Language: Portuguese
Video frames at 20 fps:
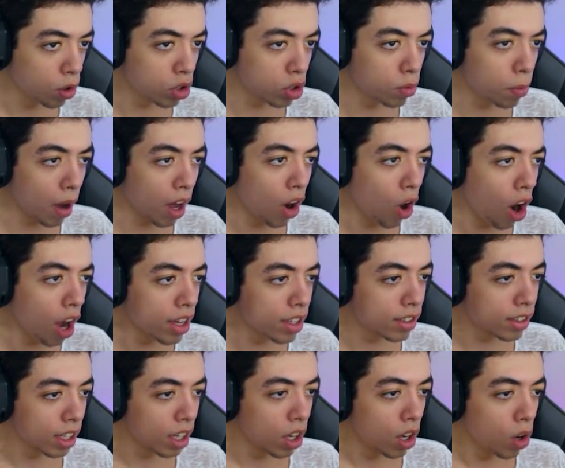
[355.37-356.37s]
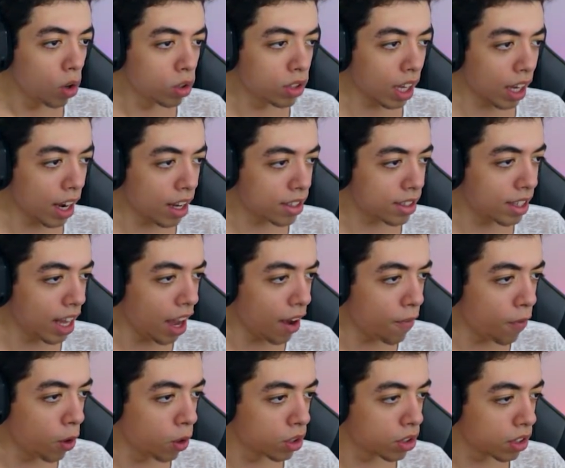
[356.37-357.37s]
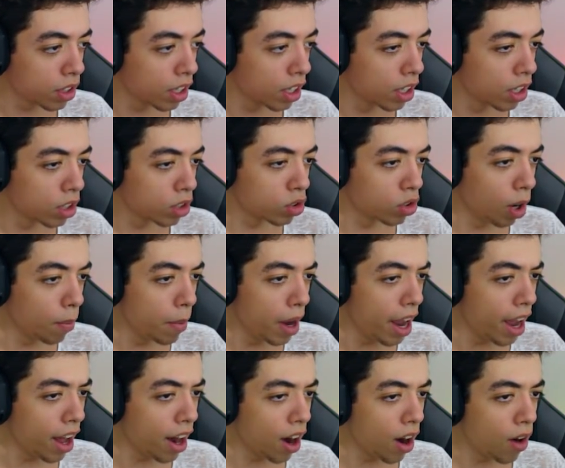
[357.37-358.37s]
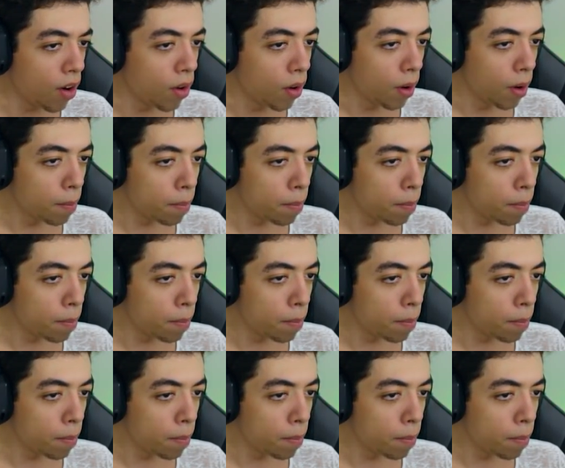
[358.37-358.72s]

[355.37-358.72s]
os tubarões, os agressivos, sumiram!